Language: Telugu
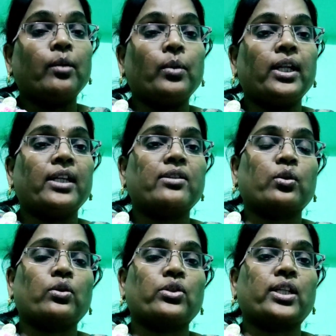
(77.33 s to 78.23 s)
ఇమ్మీడియట్
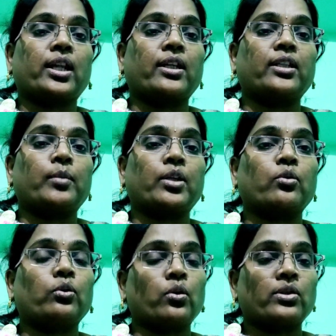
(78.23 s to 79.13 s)
సొల్యూషన్ అనేది
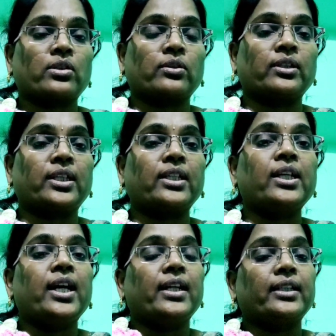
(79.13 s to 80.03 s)
మనకు వస్తుంది
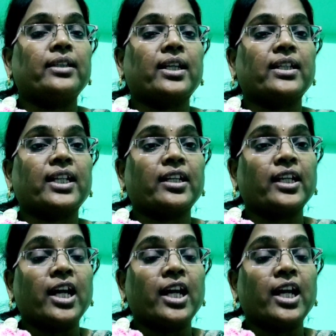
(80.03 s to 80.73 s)
ఎందుకంటే